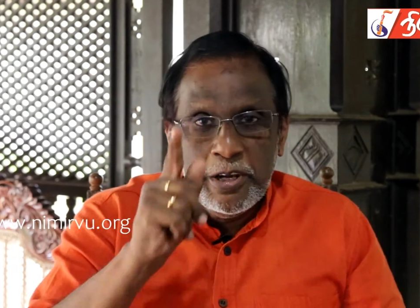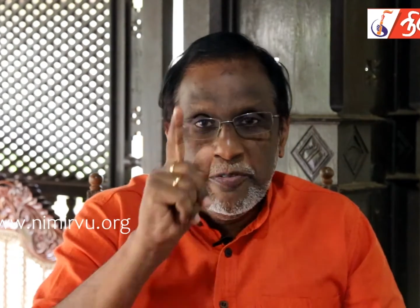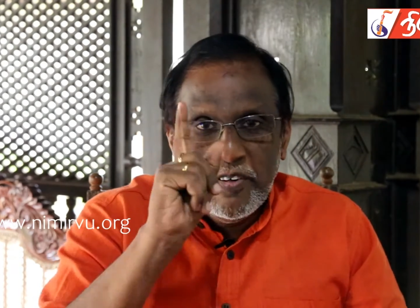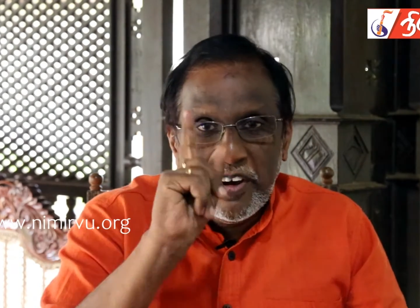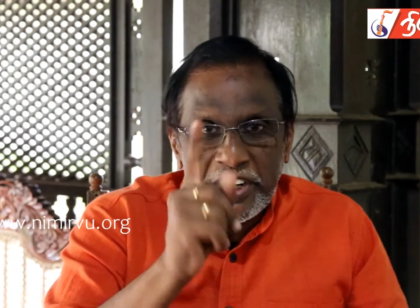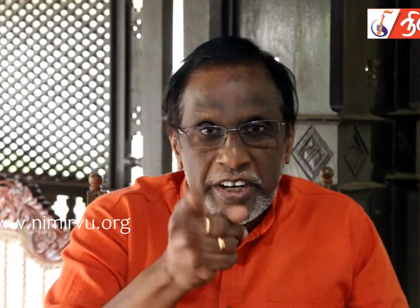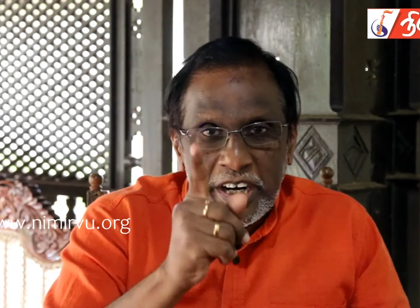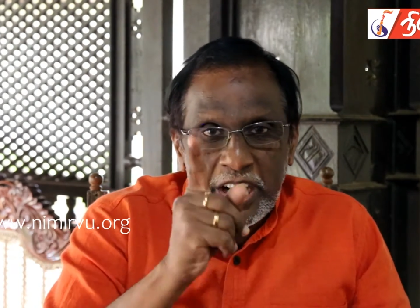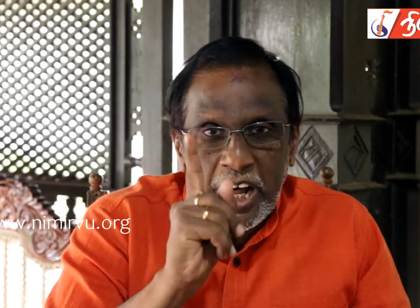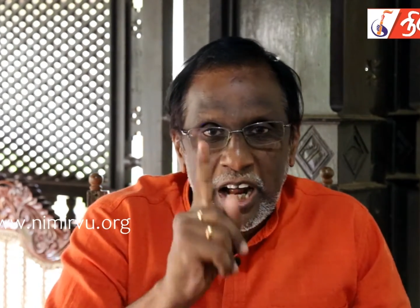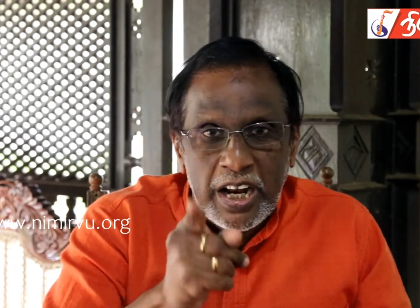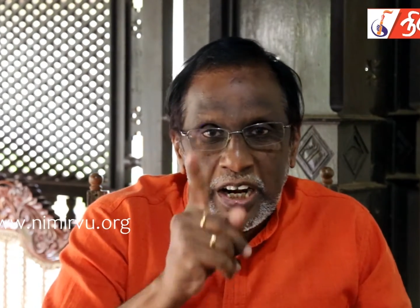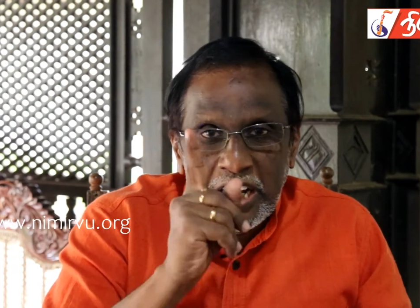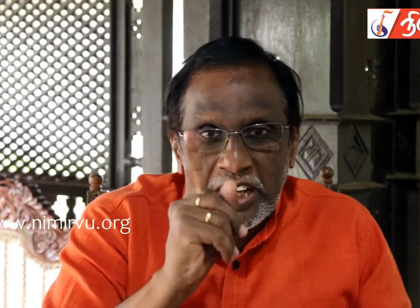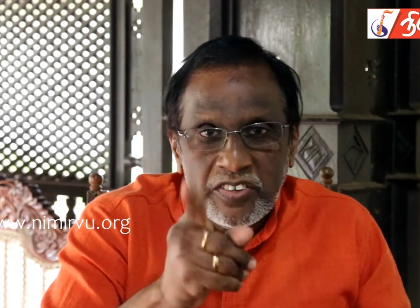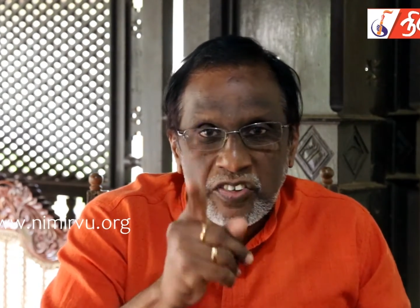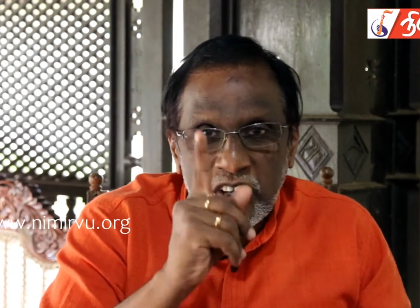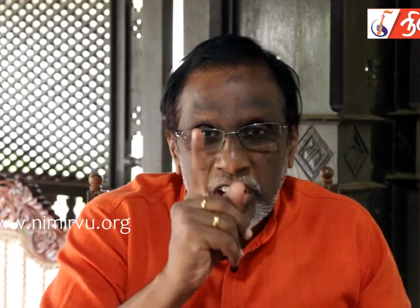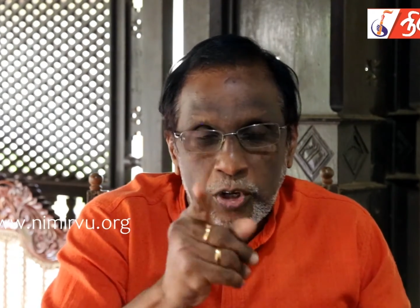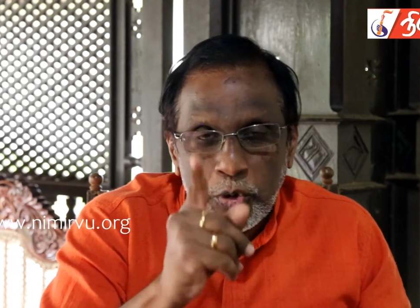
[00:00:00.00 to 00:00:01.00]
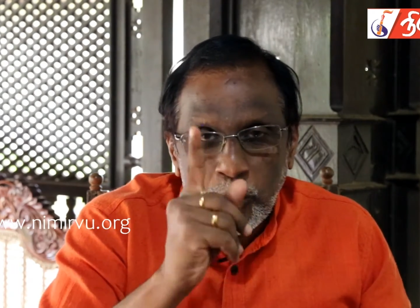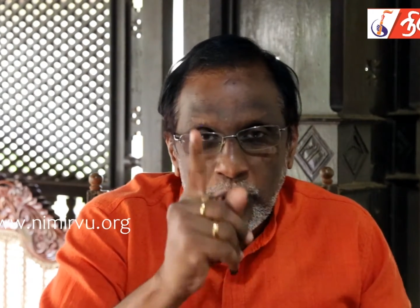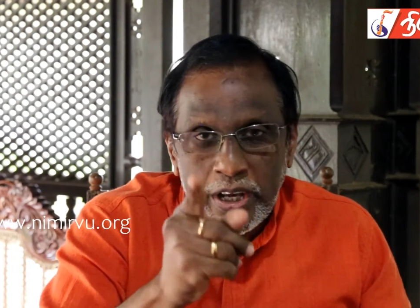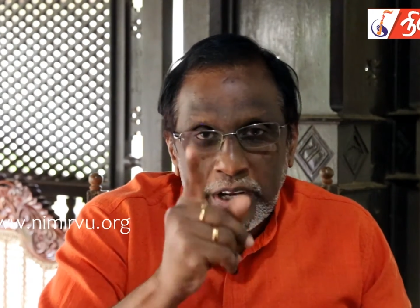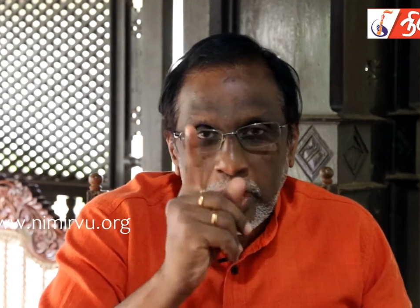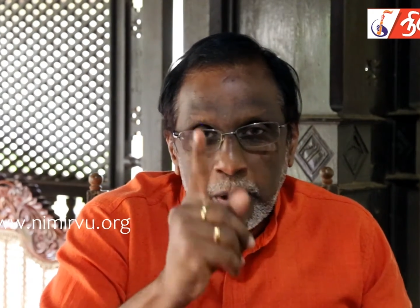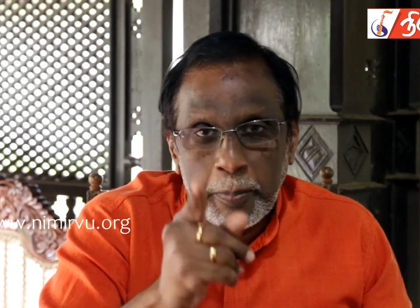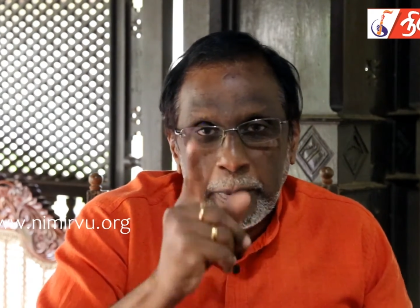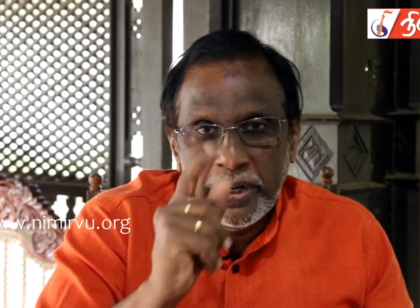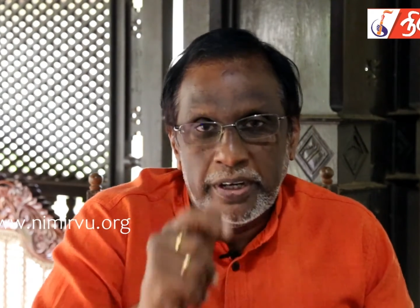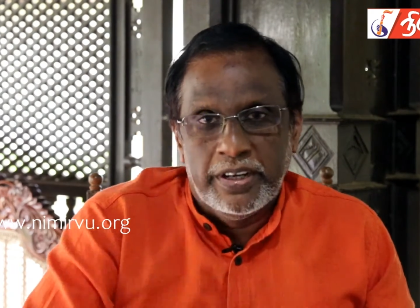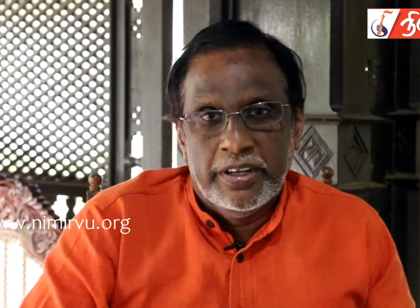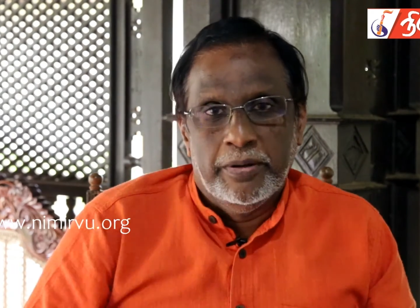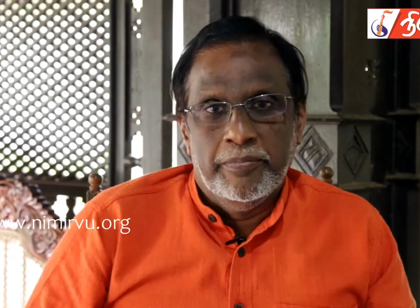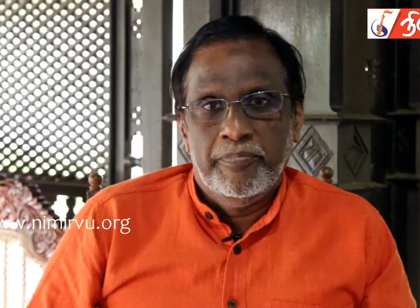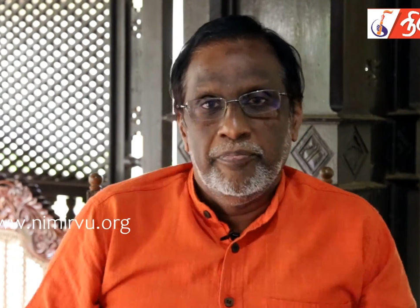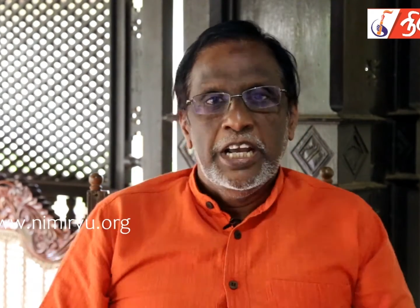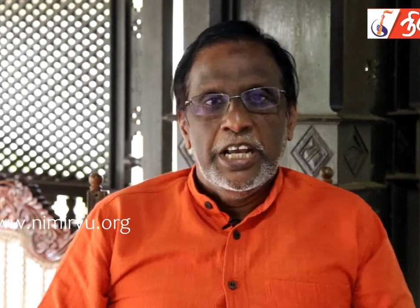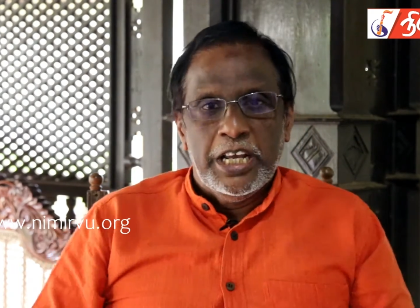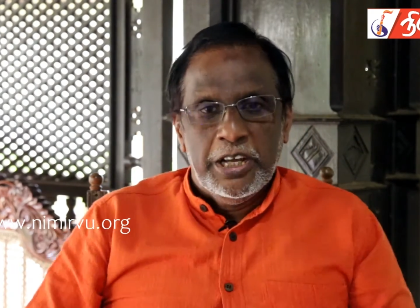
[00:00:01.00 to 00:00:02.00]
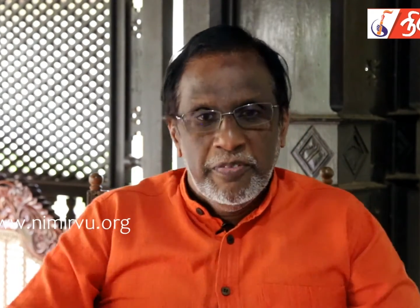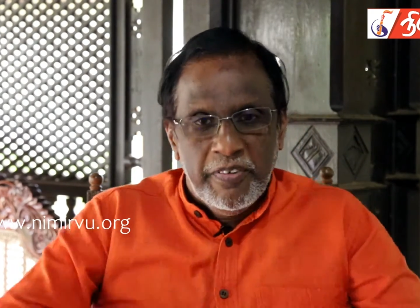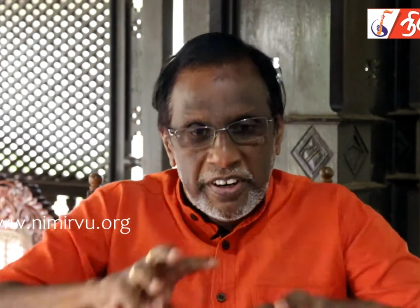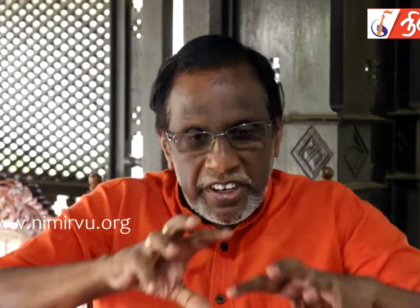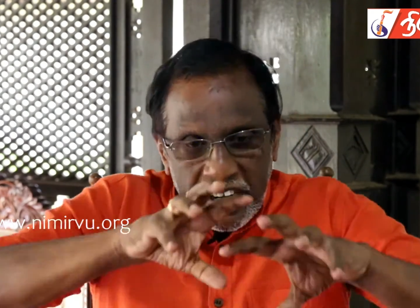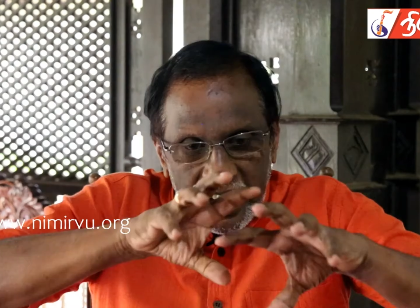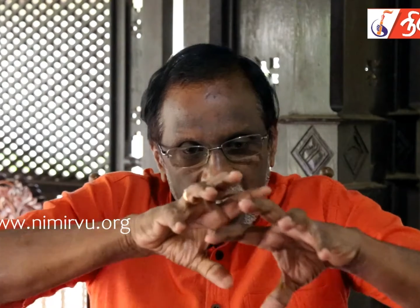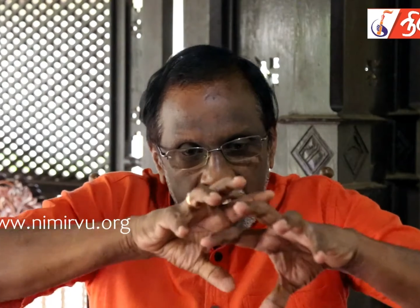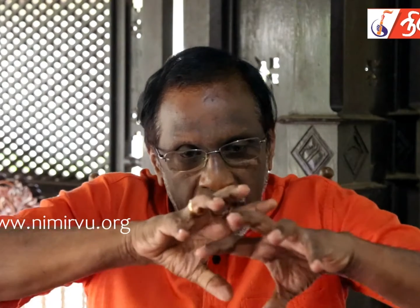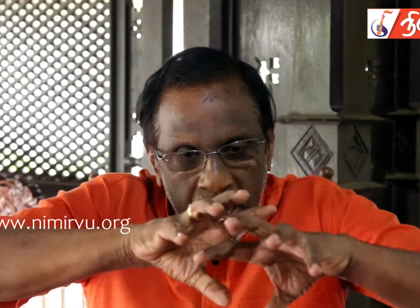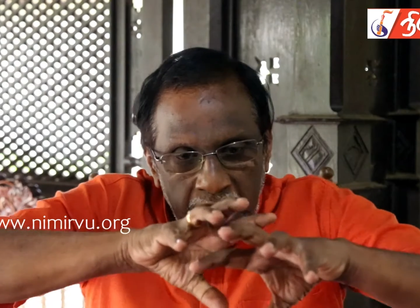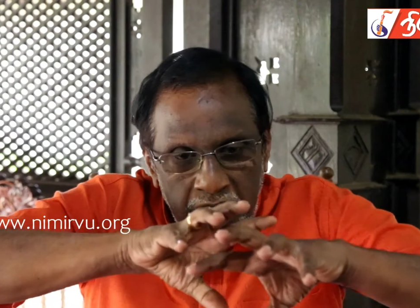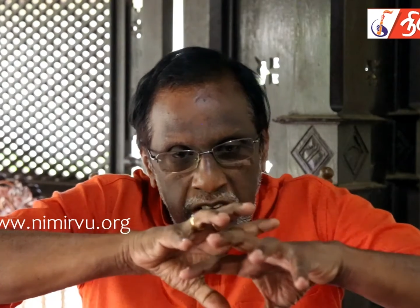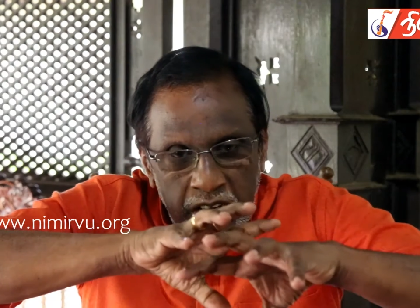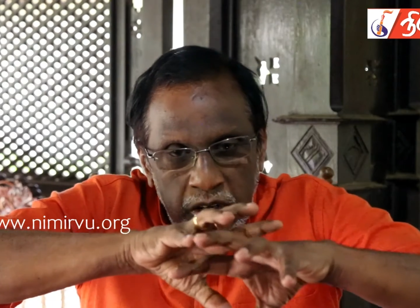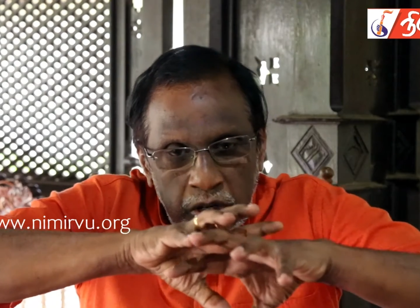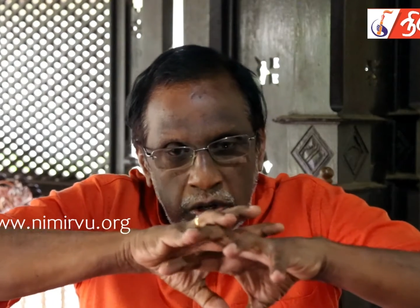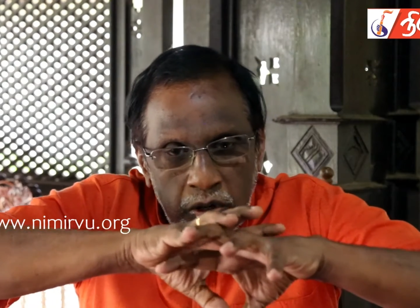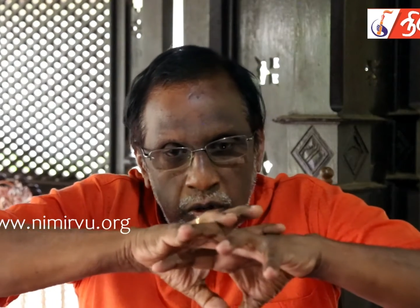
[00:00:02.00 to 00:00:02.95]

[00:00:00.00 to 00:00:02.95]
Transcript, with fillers: இவர்களால சீர்குலைக்கப்பட்ட இவர்களால